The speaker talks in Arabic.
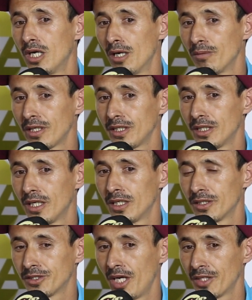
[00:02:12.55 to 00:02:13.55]

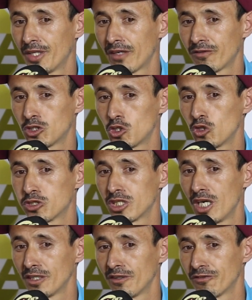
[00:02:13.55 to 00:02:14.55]
بغينا نحضر في
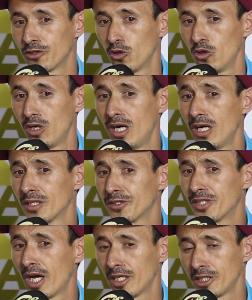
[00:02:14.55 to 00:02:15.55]
الجلسه نفضوها
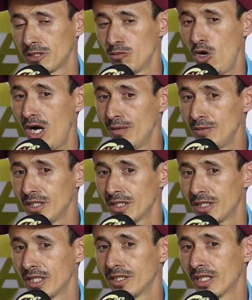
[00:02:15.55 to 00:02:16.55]
دخلت المحاميه
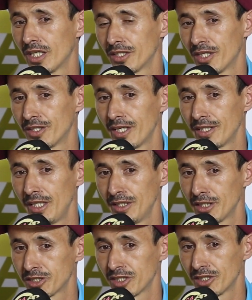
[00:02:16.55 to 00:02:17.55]
ديالنا كتهضر
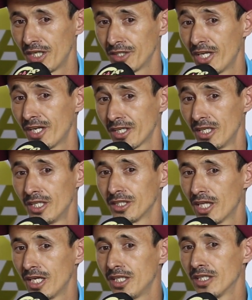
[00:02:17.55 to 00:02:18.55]
يعني خصها تحضر
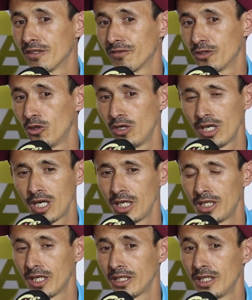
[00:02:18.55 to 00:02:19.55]
فهي نفضوها
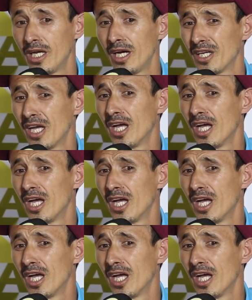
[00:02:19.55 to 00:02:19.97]
قال لك لا